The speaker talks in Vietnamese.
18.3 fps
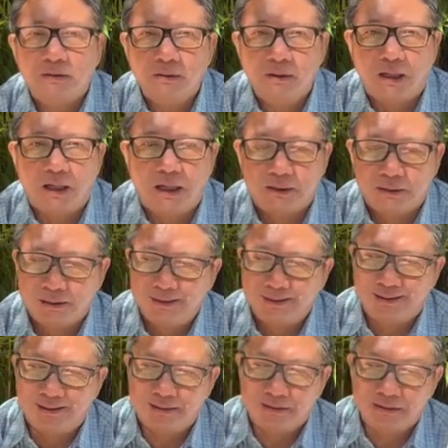của họ tức
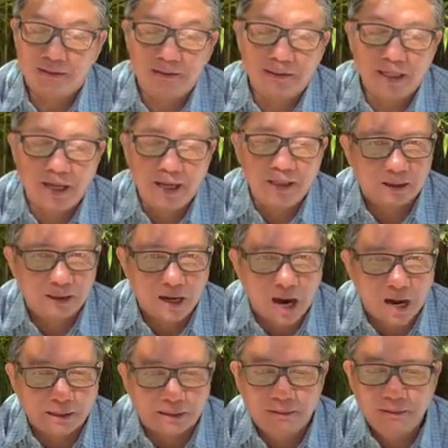là thượng đế là
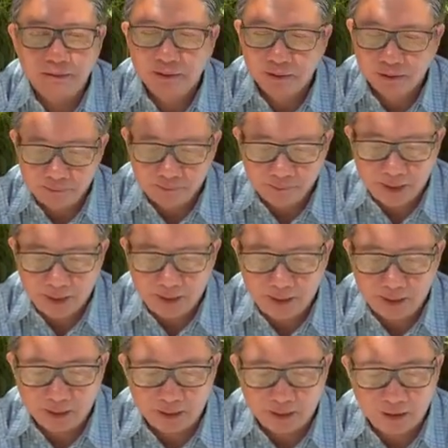
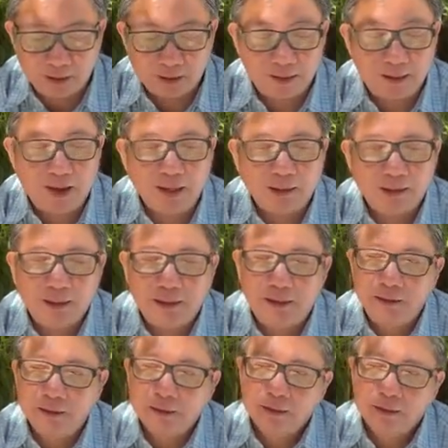Mỹ gọi là God à.